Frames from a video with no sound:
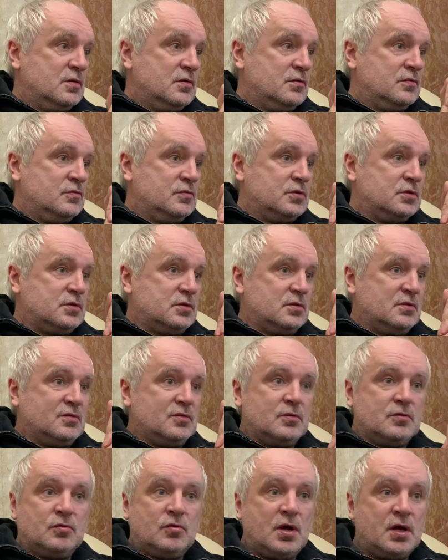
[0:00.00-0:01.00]
Вот,
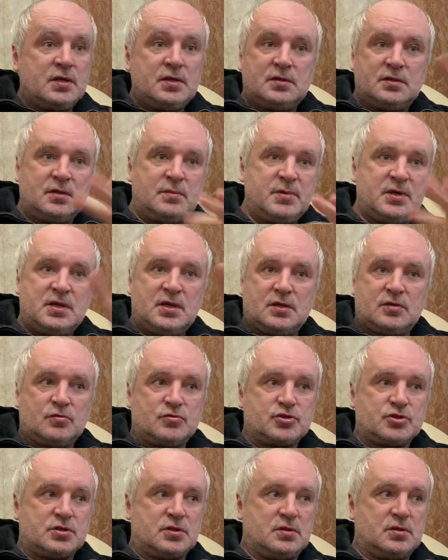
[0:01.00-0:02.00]
но они на меня
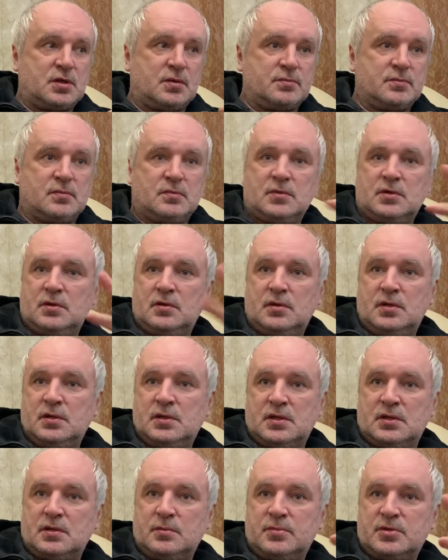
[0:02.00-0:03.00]
точно там не
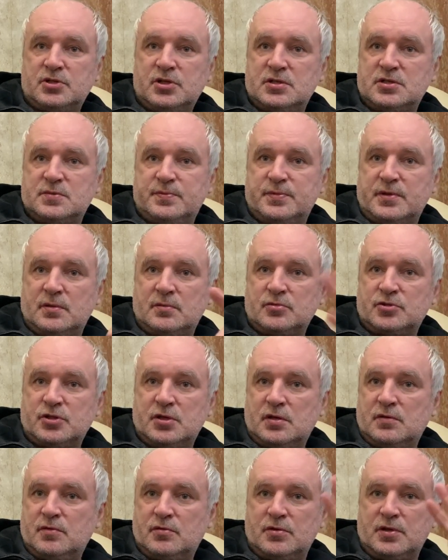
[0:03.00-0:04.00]
надо обижаться, потому
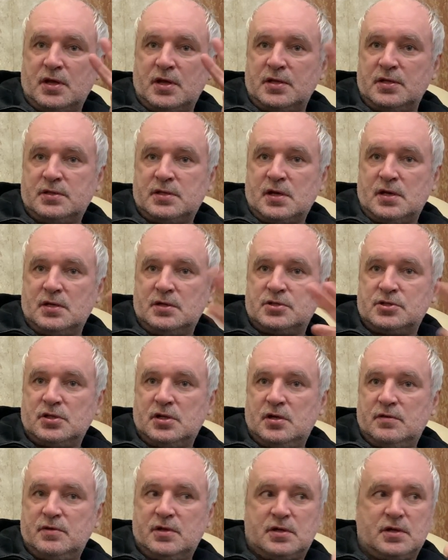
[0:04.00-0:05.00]
что я говорю, я нейтральный
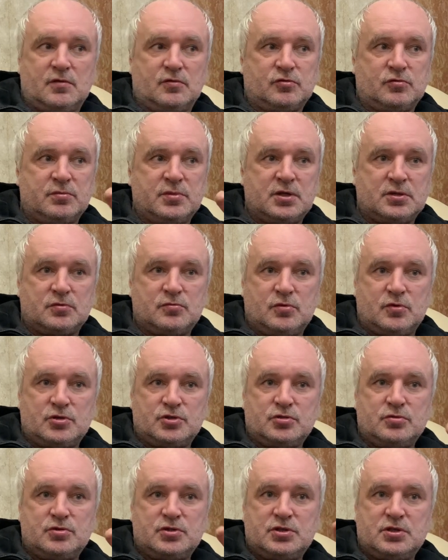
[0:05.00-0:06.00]
человек. Я, вот у меня такое
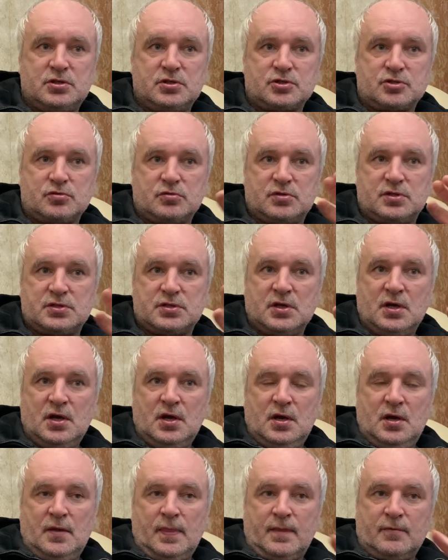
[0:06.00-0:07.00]
ощущение, что есть
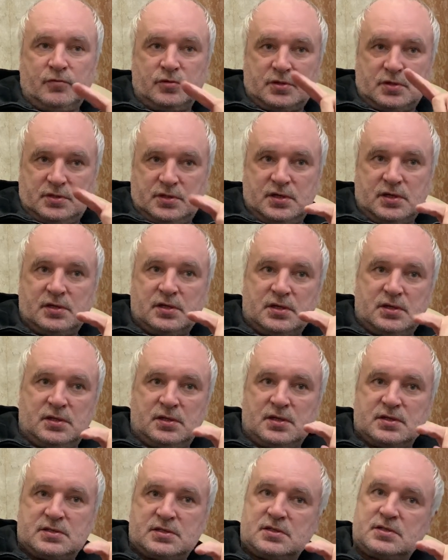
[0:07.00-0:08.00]
вот тех
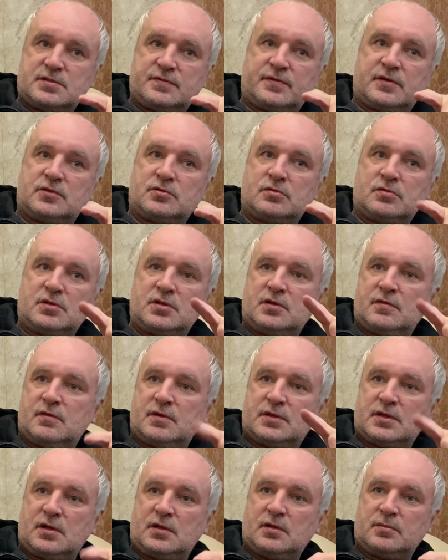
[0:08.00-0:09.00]
иностранцев, которых не
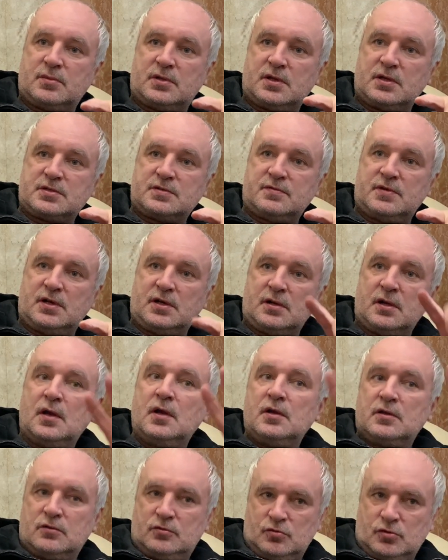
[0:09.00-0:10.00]
хватало, мы назвали,
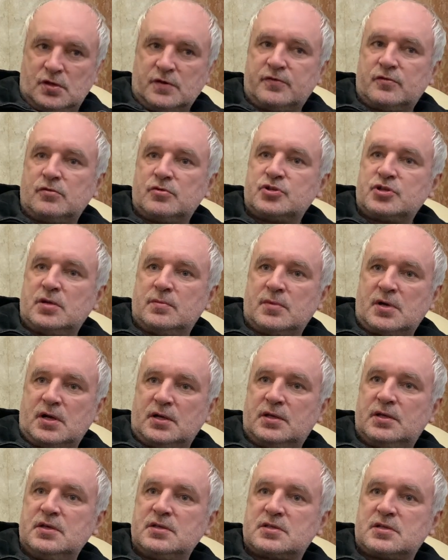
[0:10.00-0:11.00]
туда включаем
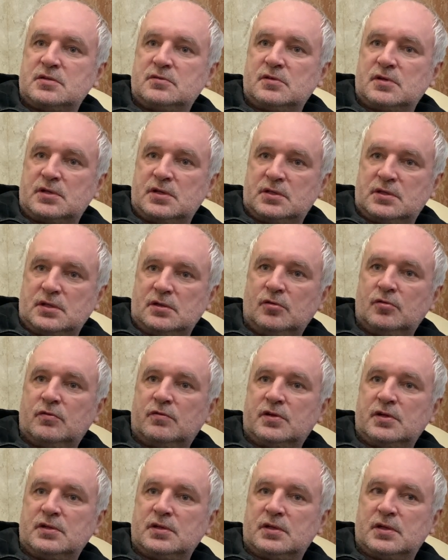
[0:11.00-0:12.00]
Ракицкого, где-то
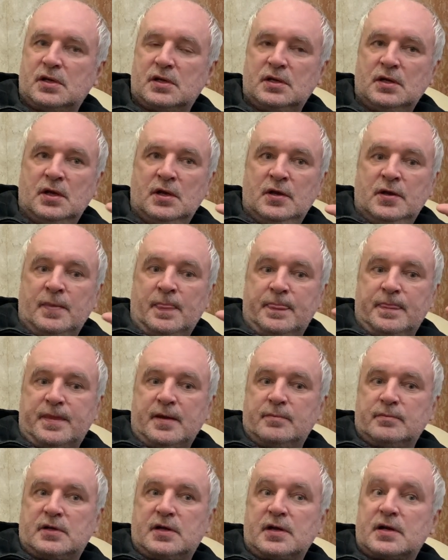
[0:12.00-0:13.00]
Ловрина, да,
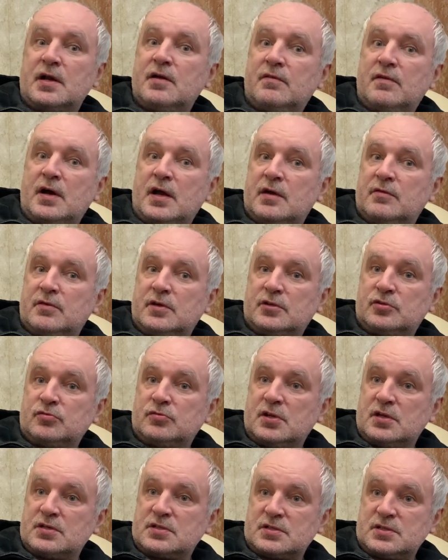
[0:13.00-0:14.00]
там Караваева я
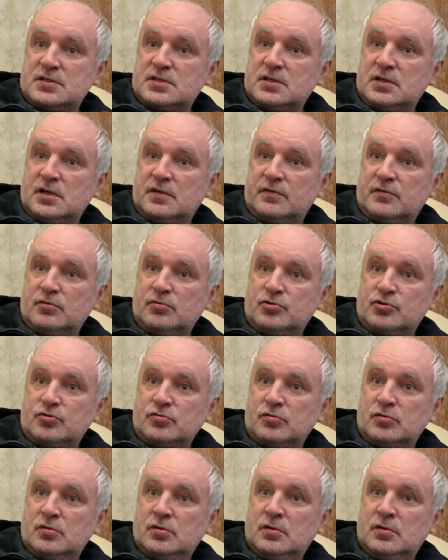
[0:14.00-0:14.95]
туда из россиян включу,